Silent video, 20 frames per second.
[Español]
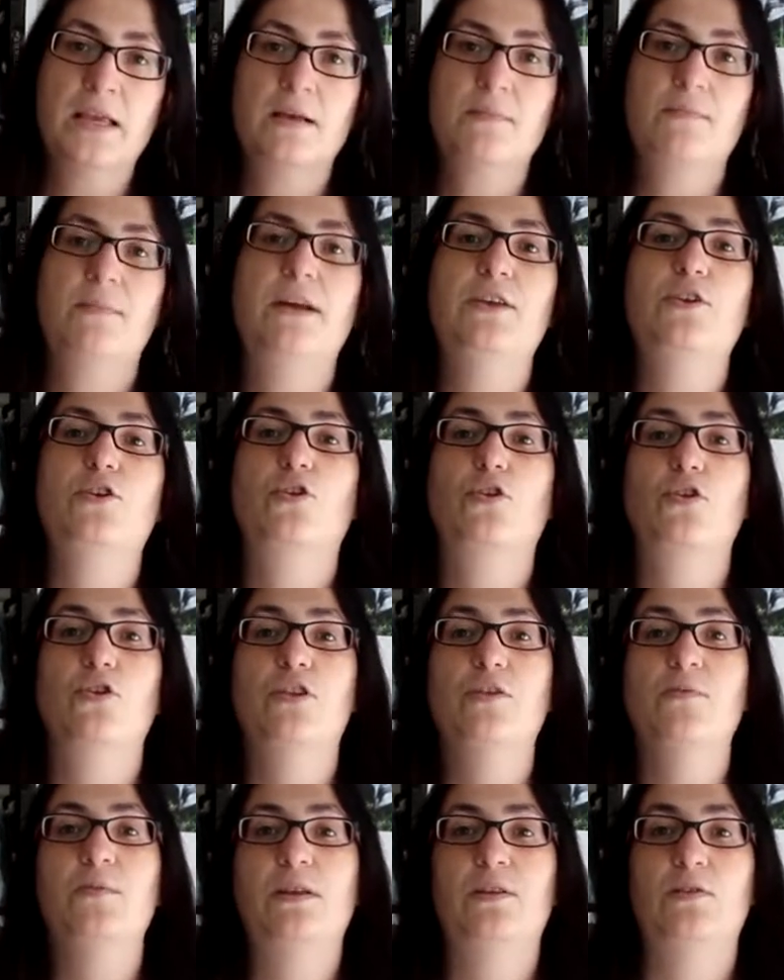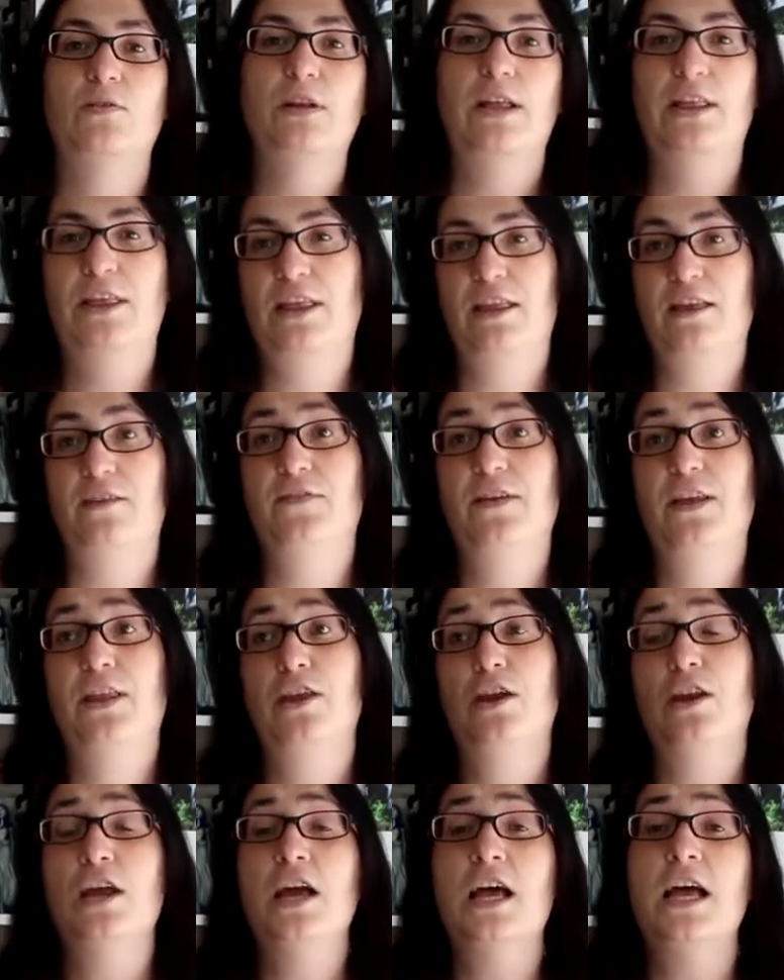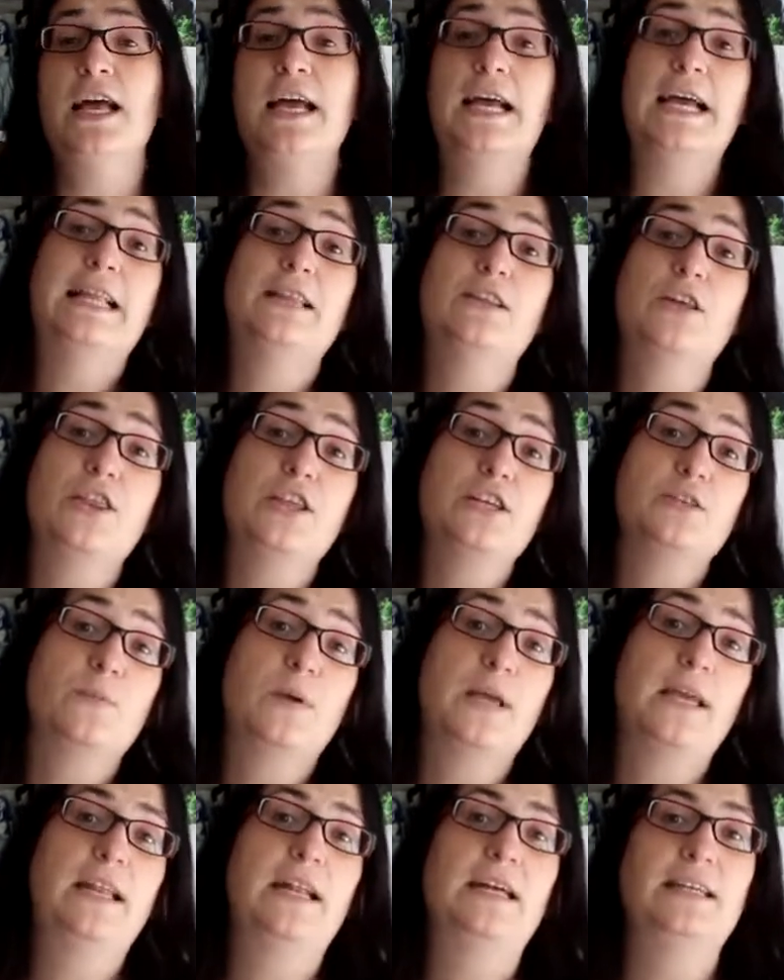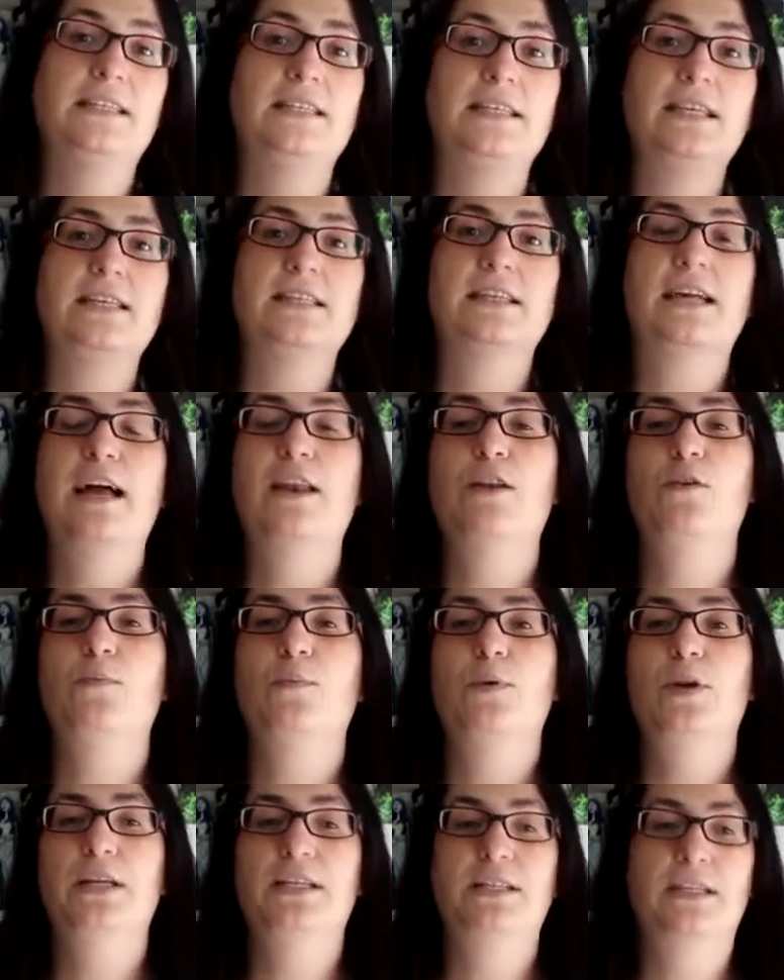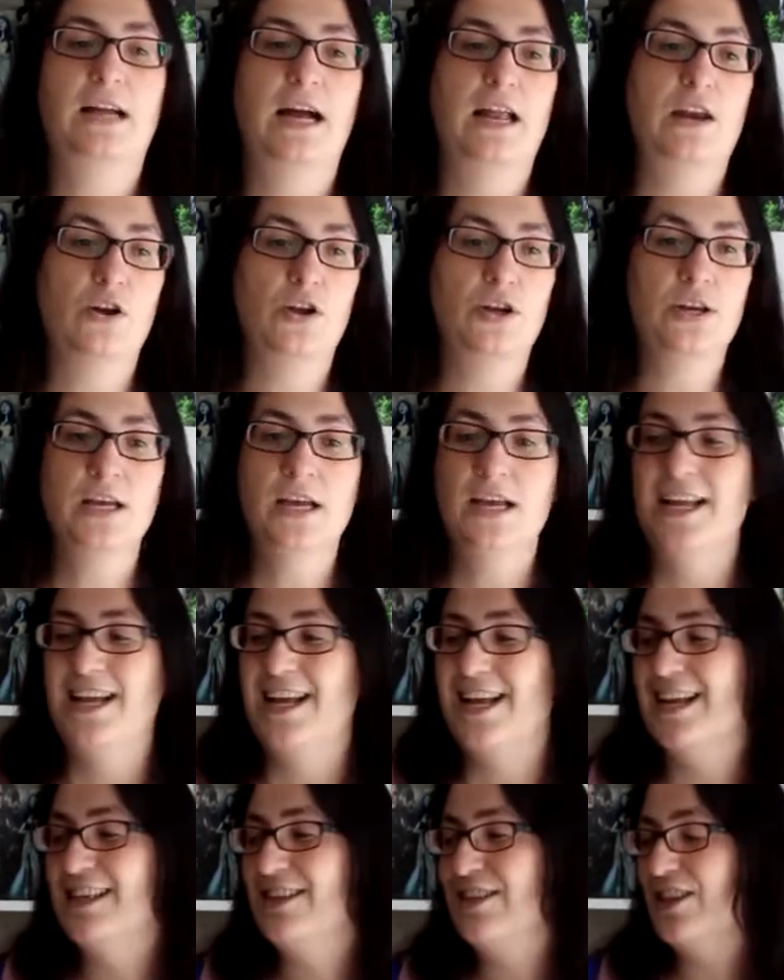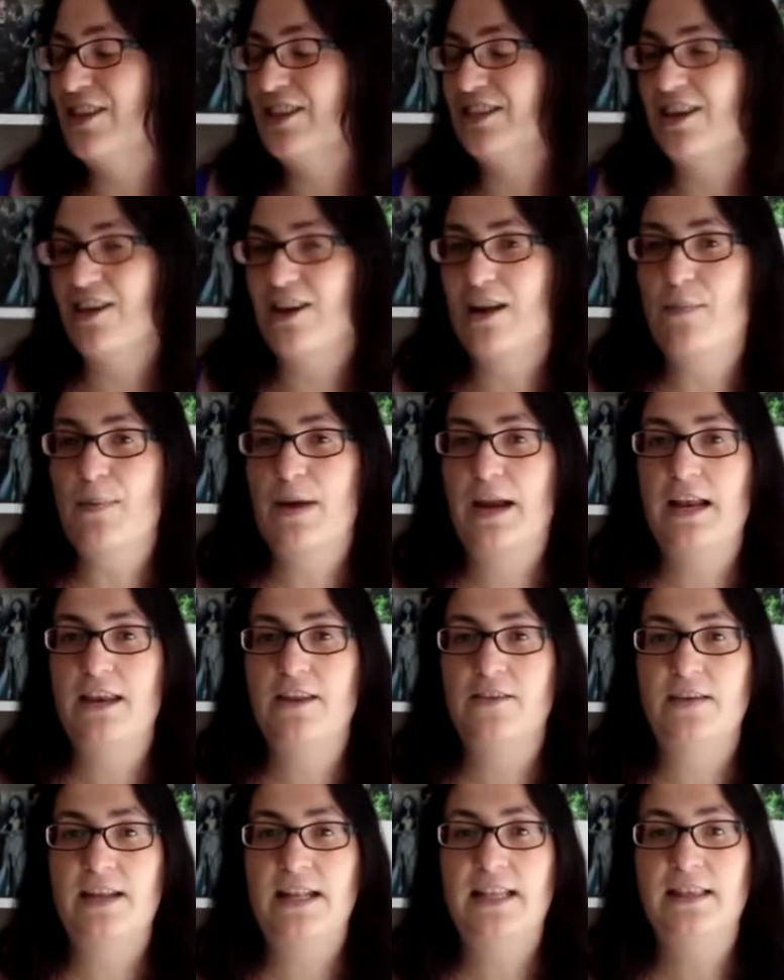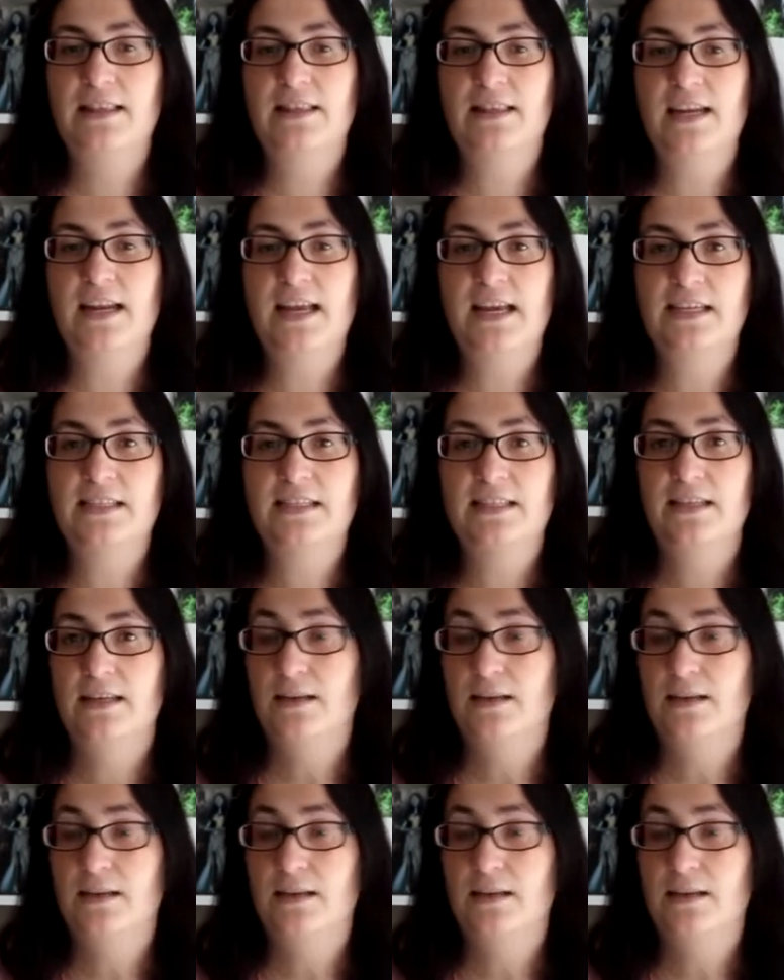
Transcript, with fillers: mayor conocimiento de la ciencia ficción. Entonces voy a ir así, escalón por escalón. Entonces ahora para el nivel 3...